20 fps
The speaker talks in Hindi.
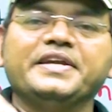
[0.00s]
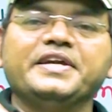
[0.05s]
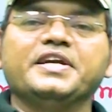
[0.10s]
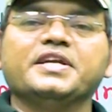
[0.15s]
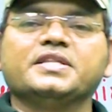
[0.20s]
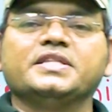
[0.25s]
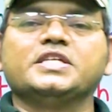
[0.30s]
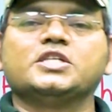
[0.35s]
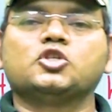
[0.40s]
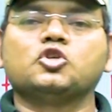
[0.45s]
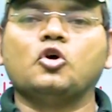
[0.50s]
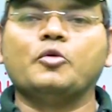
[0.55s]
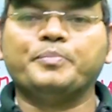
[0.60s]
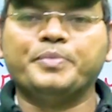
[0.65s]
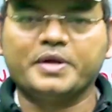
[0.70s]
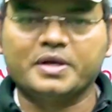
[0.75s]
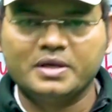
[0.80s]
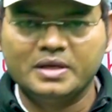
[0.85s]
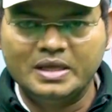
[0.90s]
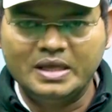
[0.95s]
नीड दिस
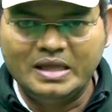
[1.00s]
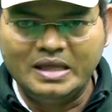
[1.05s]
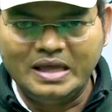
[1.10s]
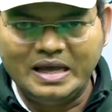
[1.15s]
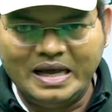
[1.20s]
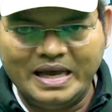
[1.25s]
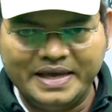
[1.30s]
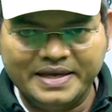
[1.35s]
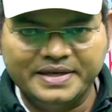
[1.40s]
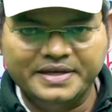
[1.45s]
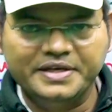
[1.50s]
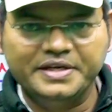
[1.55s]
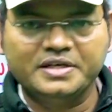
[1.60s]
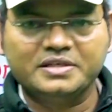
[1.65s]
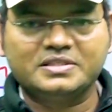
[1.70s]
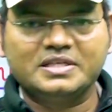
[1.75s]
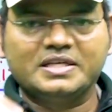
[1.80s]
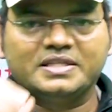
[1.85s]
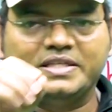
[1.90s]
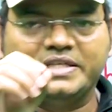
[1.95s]
टॉपिक आई
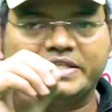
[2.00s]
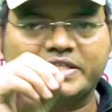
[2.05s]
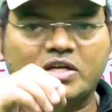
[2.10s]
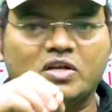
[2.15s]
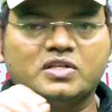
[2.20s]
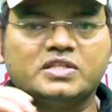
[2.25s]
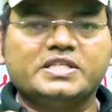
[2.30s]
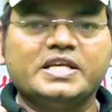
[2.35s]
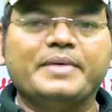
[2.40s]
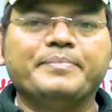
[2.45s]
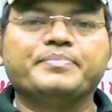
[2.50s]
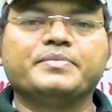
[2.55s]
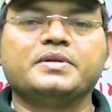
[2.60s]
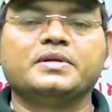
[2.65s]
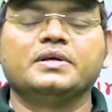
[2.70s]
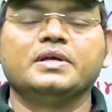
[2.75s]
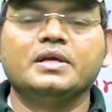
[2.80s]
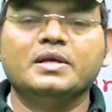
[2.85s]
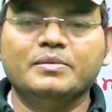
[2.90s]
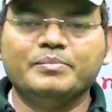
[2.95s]
नीड सर दिस कंसेप्ट
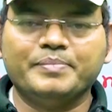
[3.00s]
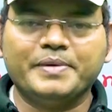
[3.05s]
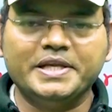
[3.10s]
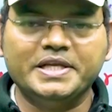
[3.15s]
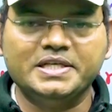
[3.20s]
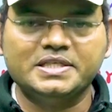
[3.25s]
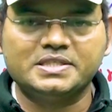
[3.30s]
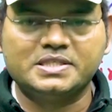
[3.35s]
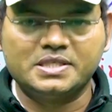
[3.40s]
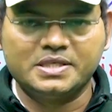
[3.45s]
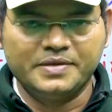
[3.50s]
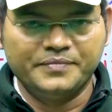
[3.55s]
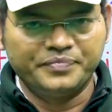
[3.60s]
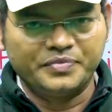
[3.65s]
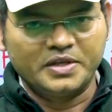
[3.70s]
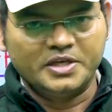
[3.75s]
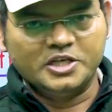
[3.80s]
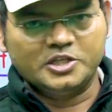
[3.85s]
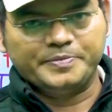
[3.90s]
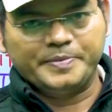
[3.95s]
प्लीज़
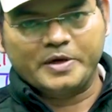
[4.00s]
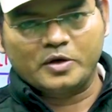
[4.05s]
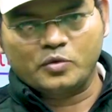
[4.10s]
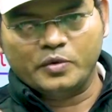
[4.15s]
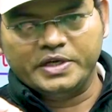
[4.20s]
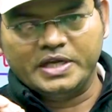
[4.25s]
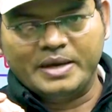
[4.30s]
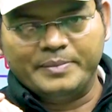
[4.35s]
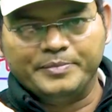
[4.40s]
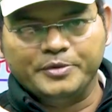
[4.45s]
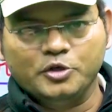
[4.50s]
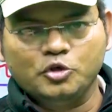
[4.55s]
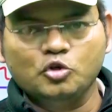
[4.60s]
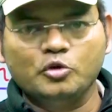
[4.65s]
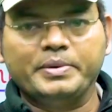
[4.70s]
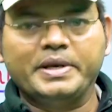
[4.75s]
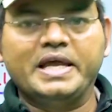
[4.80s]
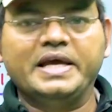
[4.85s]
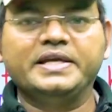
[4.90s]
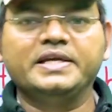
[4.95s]
इस पर कोई आप
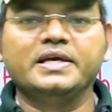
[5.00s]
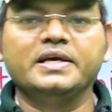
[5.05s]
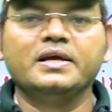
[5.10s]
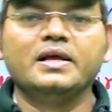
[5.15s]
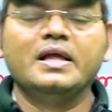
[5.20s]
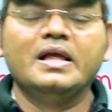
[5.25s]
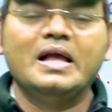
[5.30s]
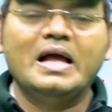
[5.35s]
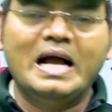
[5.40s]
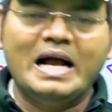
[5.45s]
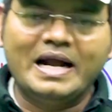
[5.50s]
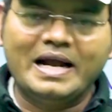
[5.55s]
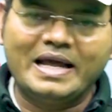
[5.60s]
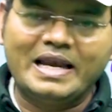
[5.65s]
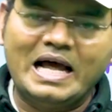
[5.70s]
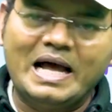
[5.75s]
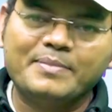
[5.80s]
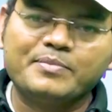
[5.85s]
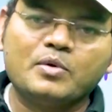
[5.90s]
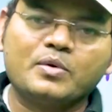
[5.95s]
वीडियो बनाइए
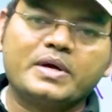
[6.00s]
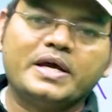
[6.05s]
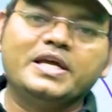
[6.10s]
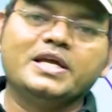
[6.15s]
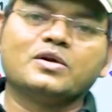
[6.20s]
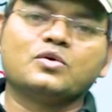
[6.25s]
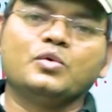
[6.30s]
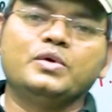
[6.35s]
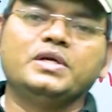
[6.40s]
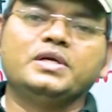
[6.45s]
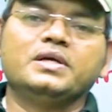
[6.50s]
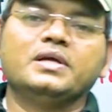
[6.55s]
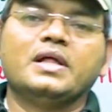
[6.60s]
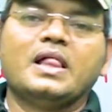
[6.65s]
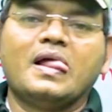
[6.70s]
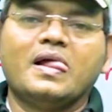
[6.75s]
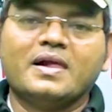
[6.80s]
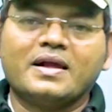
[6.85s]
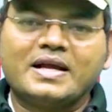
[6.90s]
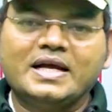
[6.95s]
अगर आपको कहीं कोई
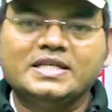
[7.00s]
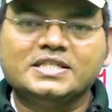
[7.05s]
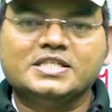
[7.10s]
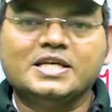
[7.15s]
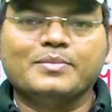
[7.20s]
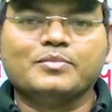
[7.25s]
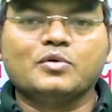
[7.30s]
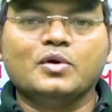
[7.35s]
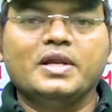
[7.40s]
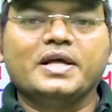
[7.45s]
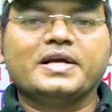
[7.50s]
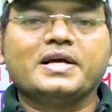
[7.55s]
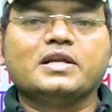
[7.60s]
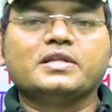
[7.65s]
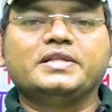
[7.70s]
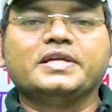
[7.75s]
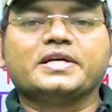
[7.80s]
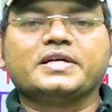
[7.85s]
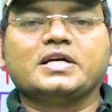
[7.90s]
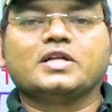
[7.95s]
कंसेप्ट को
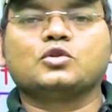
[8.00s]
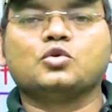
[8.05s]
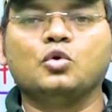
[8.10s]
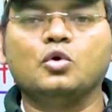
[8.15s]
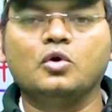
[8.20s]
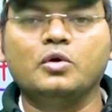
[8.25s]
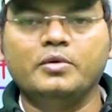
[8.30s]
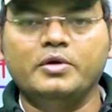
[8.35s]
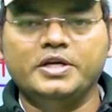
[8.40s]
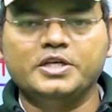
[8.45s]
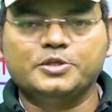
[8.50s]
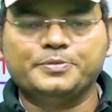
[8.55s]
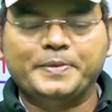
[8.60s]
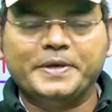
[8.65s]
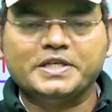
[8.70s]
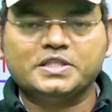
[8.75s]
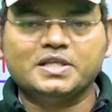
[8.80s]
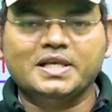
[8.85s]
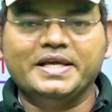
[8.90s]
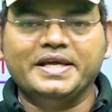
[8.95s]
लेकर दिक्कत हो
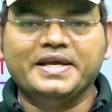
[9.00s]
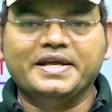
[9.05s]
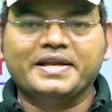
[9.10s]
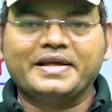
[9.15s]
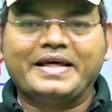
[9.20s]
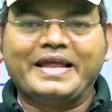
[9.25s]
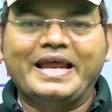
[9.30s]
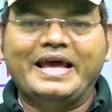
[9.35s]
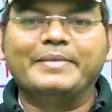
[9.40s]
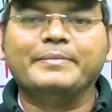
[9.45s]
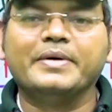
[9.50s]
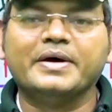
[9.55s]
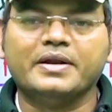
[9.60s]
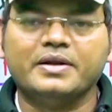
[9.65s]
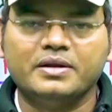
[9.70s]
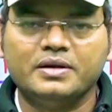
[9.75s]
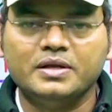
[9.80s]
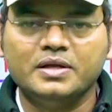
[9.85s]
स्पेशली इन ग्रामर